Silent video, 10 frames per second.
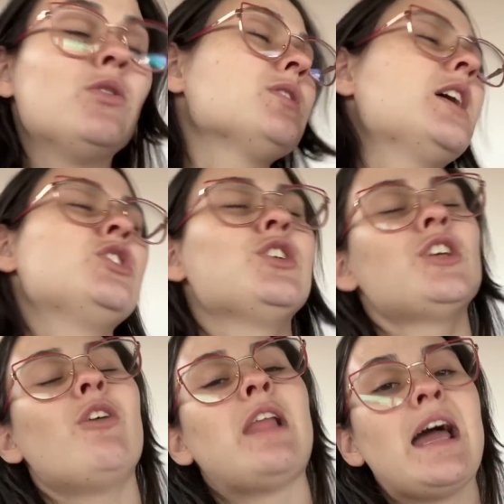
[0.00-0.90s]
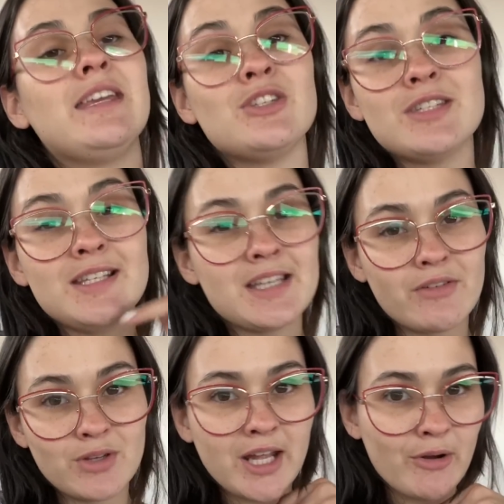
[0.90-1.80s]
não esquece de deixar o like, se
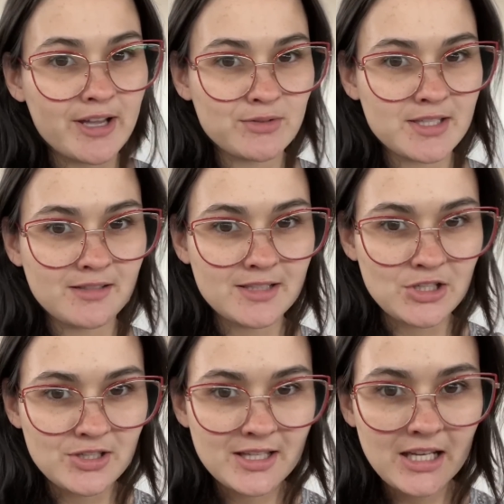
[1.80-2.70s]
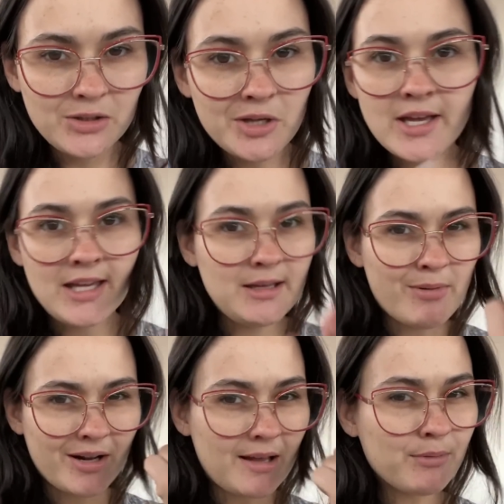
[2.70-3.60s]
inscrever no canal caso você não seja inscrito e
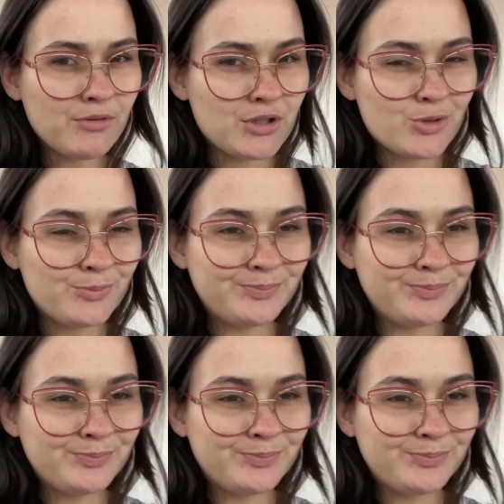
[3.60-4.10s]
bora lá pro vídeo.